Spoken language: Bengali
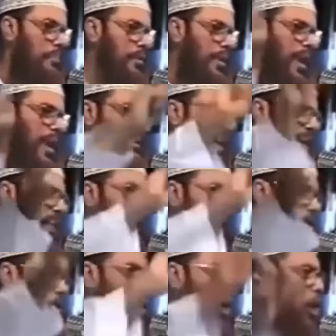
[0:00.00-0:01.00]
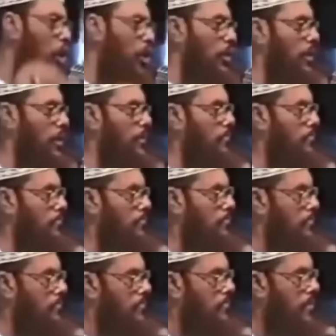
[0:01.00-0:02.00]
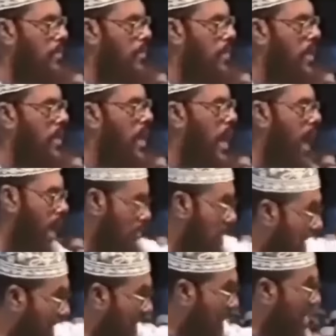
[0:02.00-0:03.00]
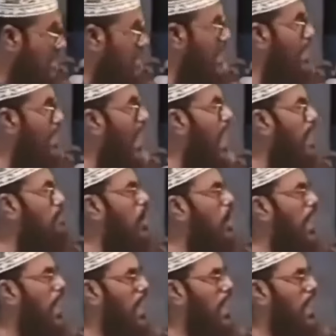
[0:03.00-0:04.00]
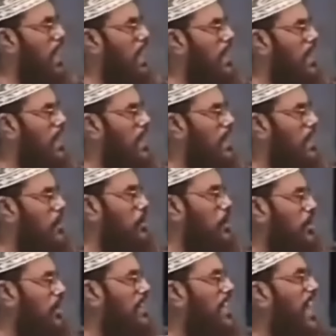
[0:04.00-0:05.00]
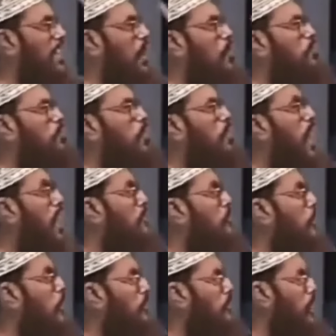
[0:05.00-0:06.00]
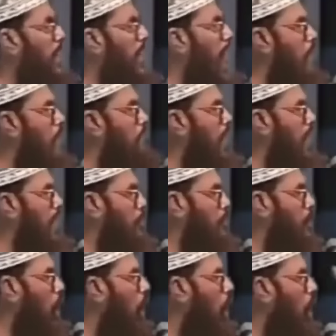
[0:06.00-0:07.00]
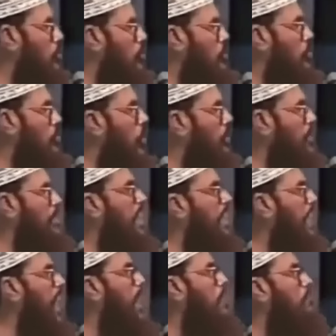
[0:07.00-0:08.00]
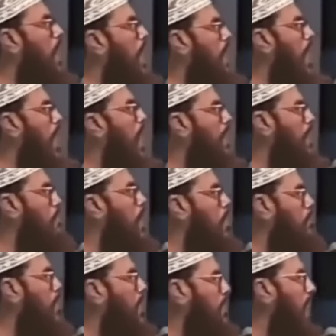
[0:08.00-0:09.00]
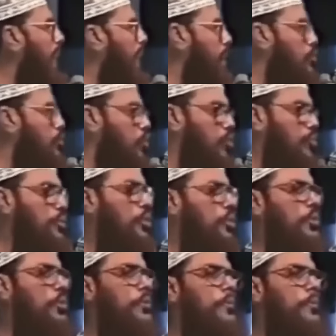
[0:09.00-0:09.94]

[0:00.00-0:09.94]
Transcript: আমি রাজাকার নই আমাকে রাজাকার বলে যদি তাকে প্রমাণ করতে না পারে দশ কোটি টাকার মানহানি মামলা দায়ের করব